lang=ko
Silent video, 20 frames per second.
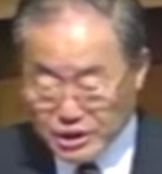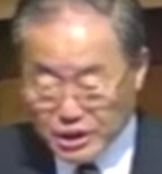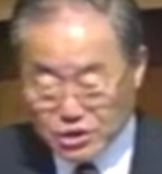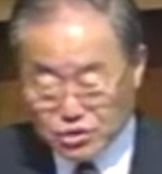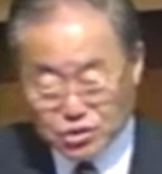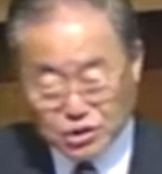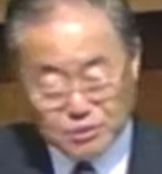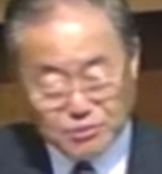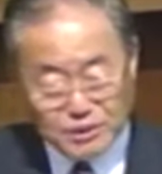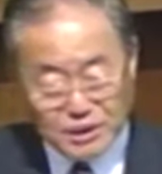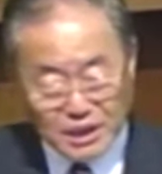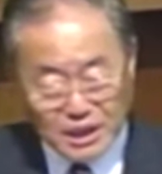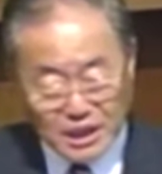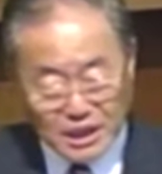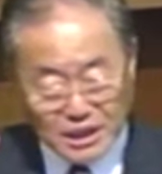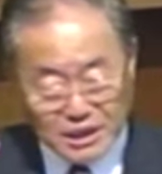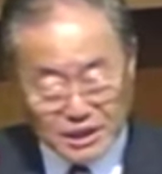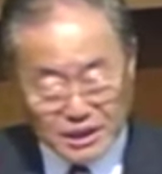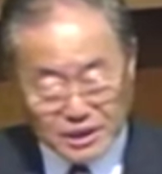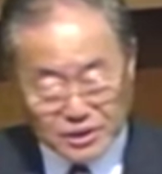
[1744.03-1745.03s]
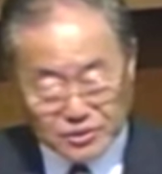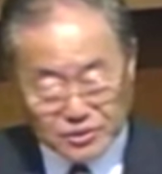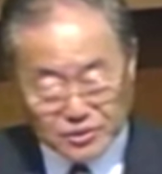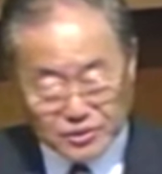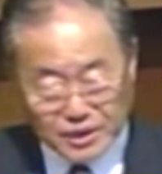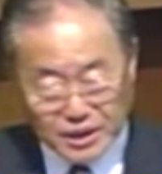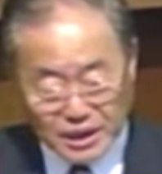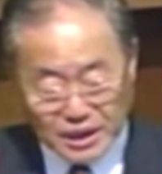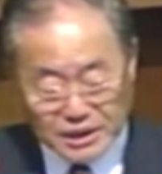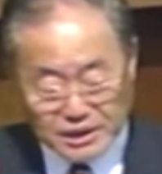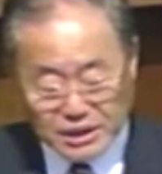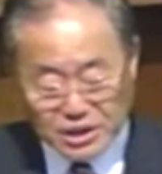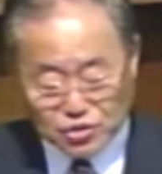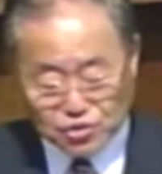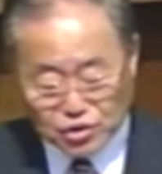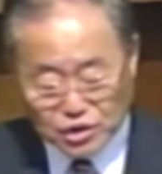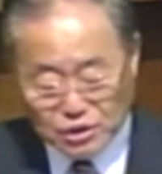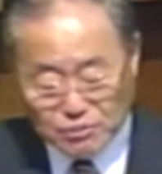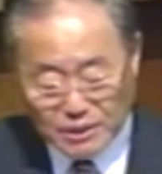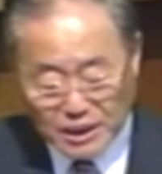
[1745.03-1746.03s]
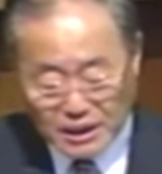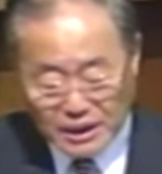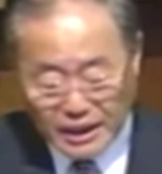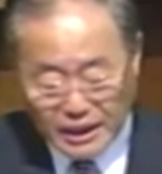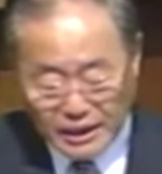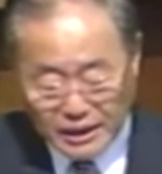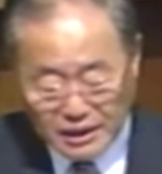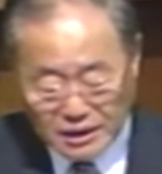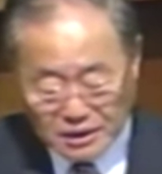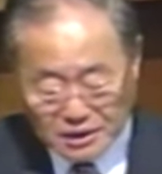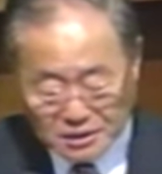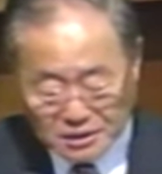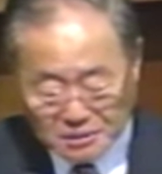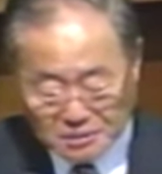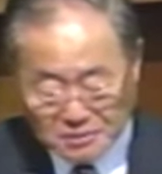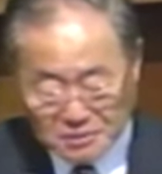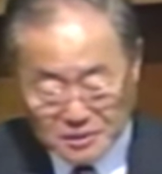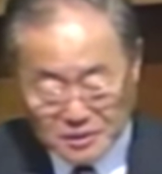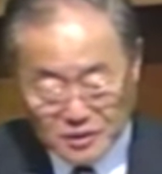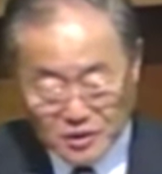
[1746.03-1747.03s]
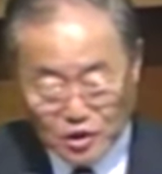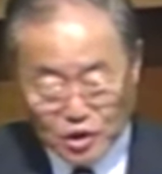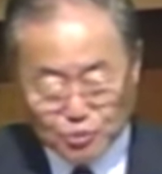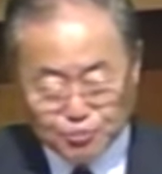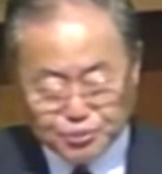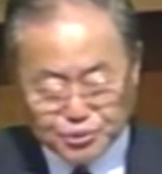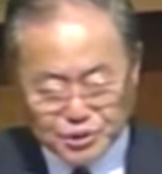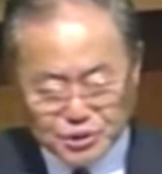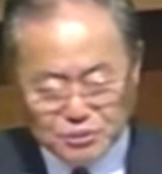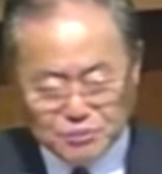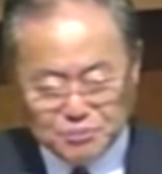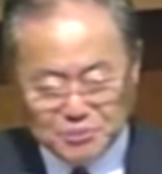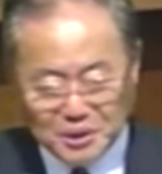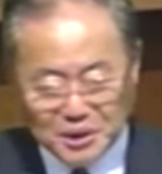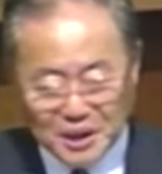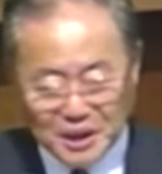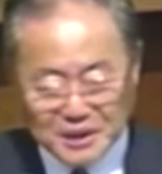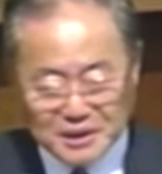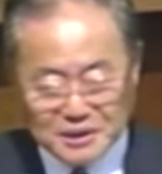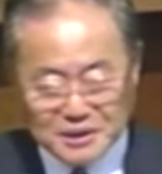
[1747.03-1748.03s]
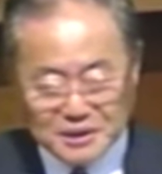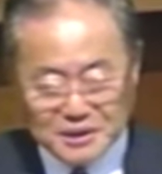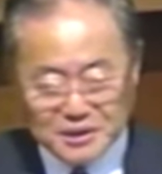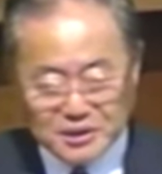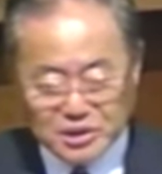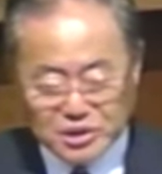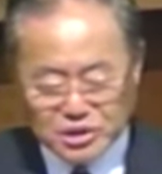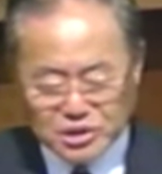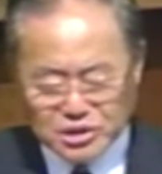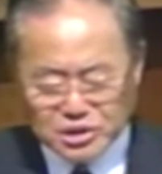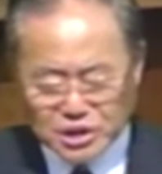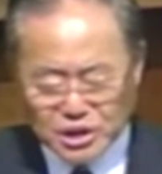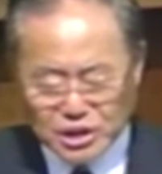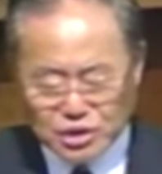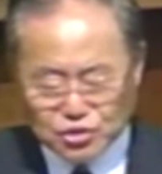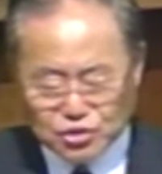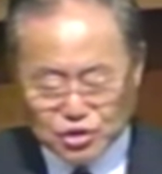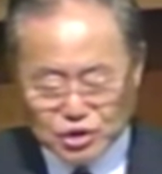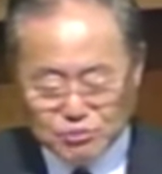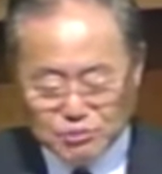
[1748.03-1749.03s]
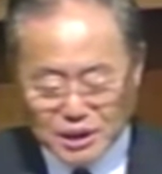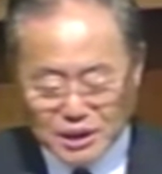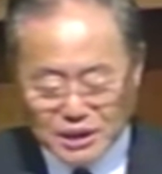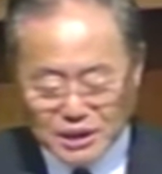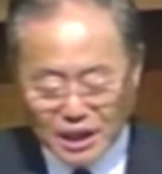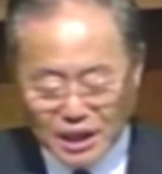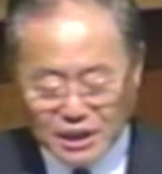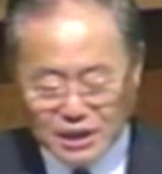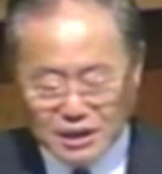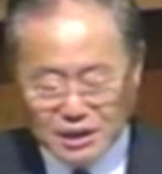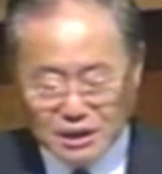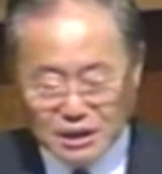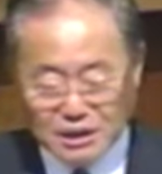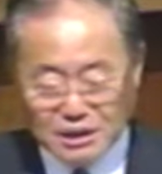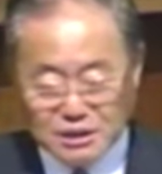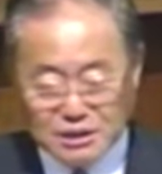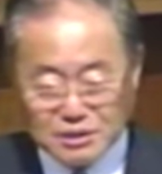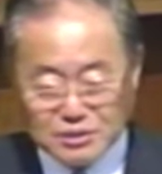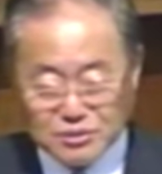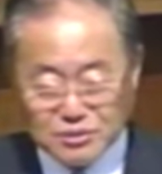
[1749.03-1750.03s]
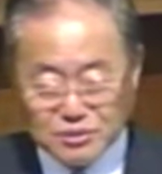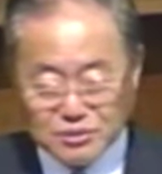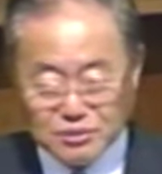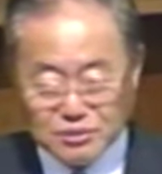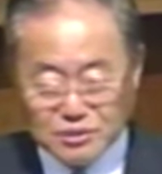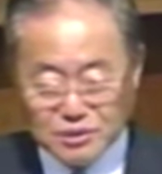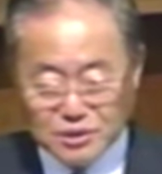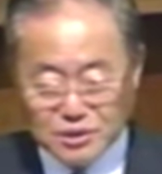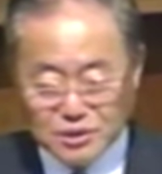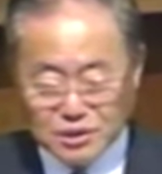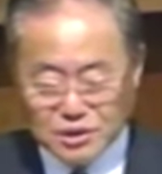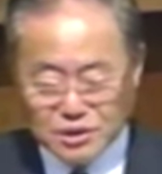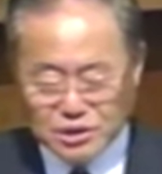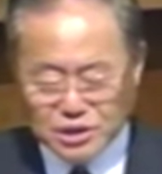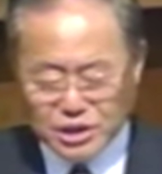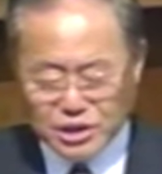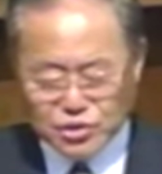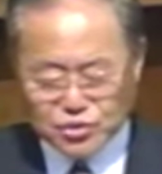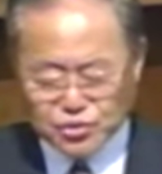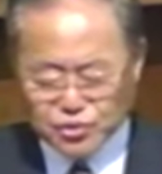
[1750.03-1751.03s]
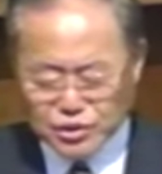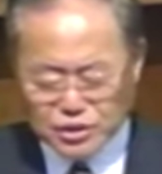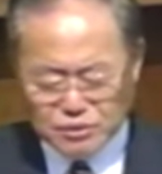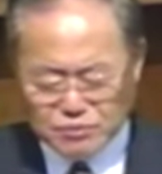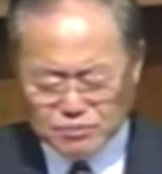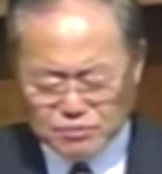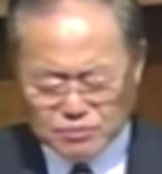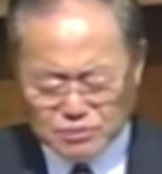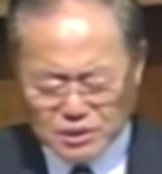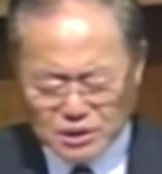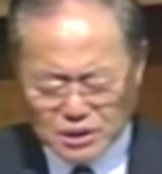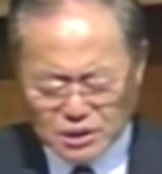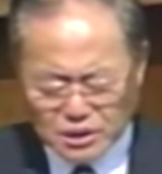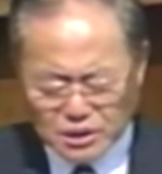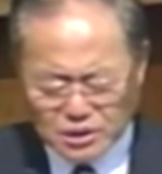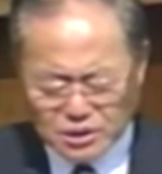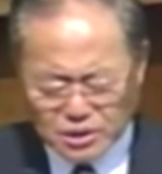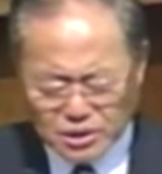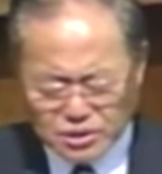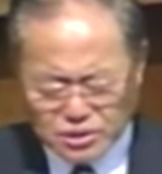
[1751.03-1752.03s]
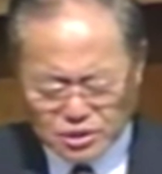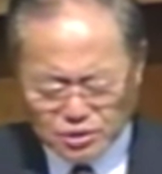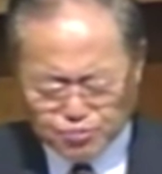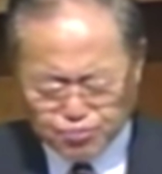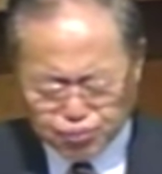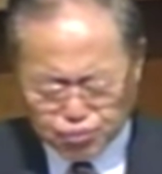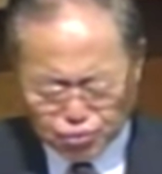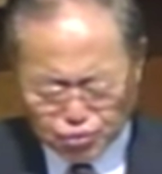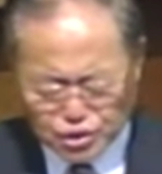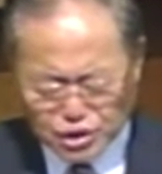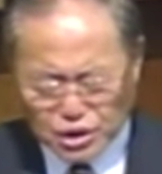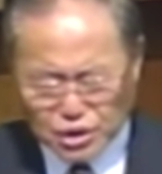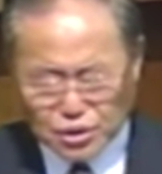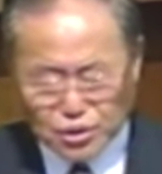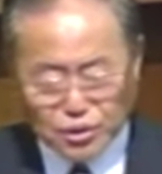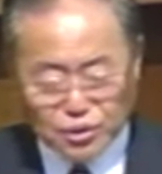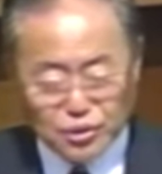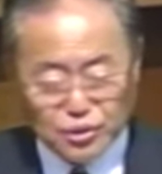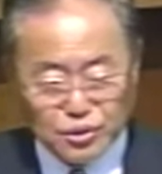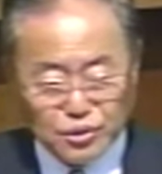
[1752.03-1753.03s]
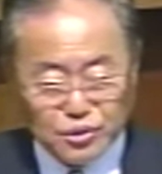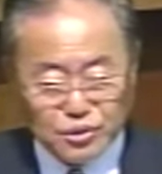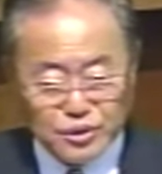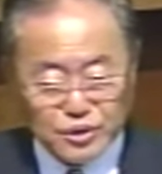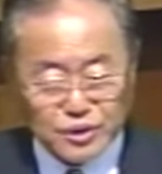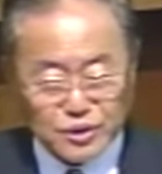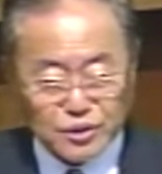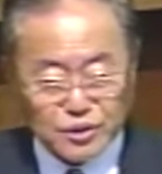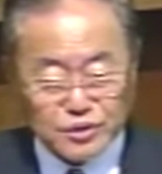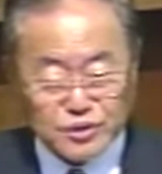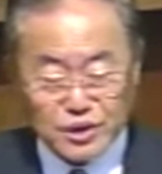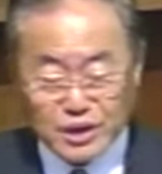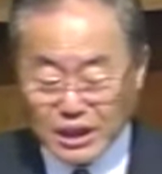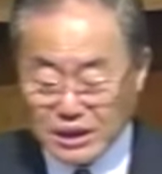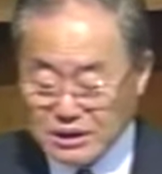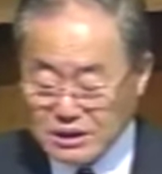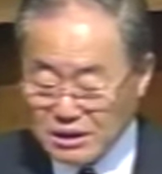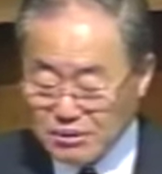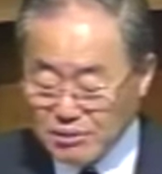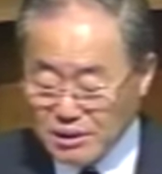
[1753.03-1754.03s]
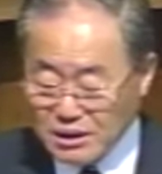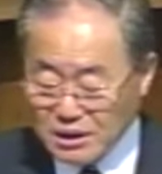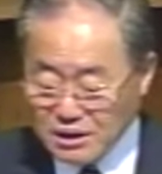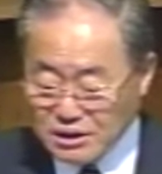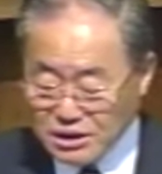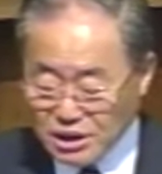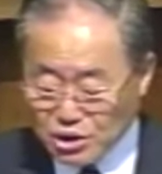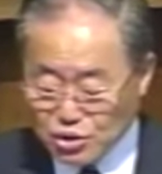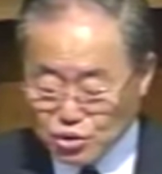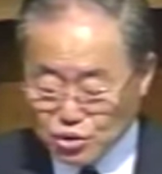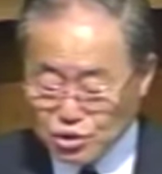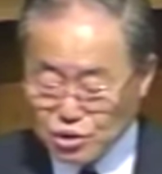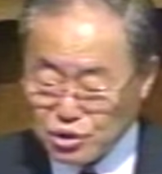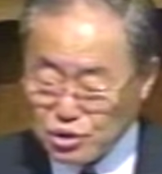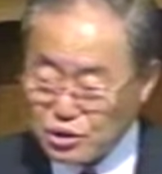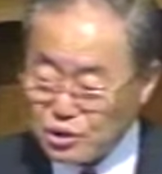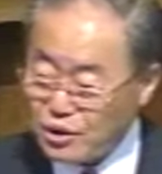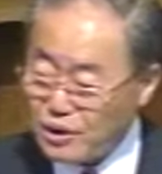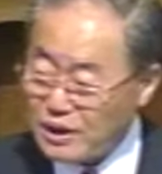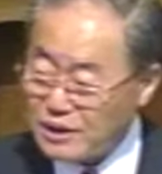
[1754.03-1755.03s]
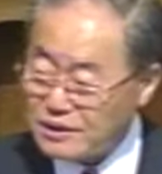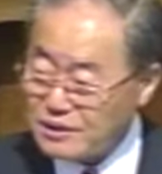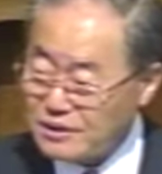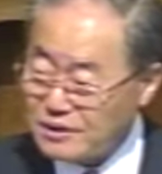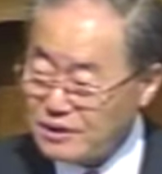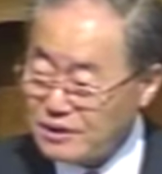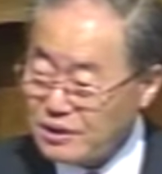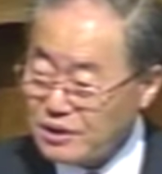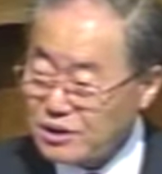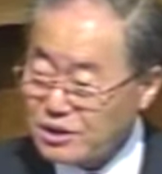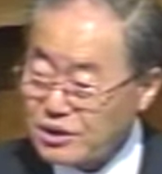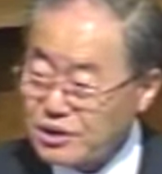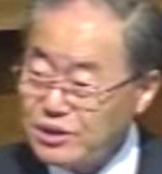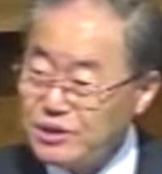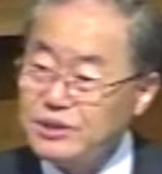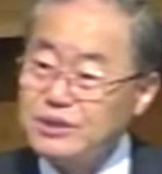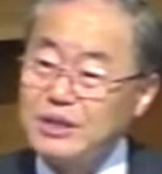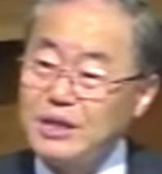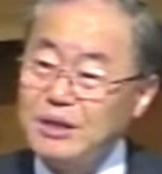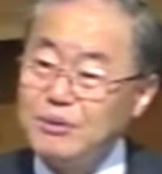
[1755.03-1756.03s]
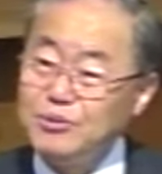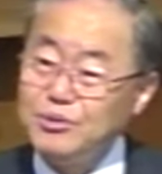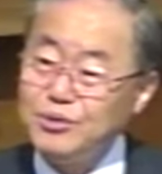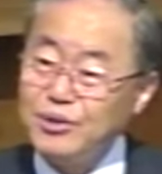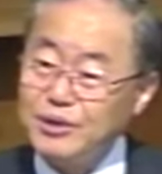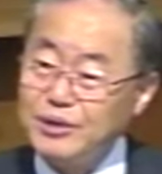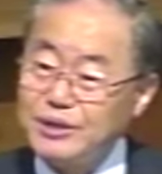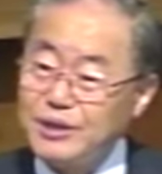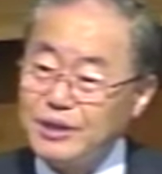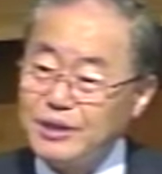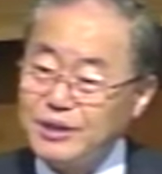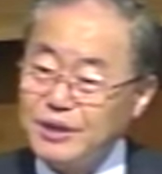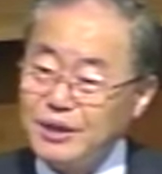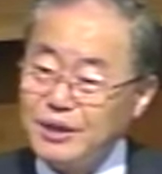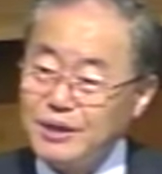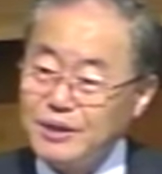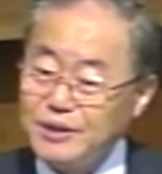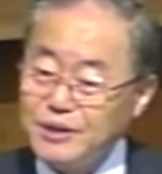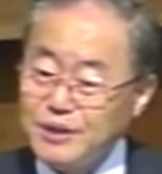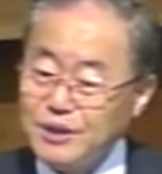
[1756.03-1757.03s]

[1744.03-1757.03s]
예수님이 내 안에 있고 내가 예수님 안에 있는 분명한 예수님의 향기가 나고 예수님 거저 부르짖고 거저 간데마다 예수 증거하는 그런 사람이 될 때에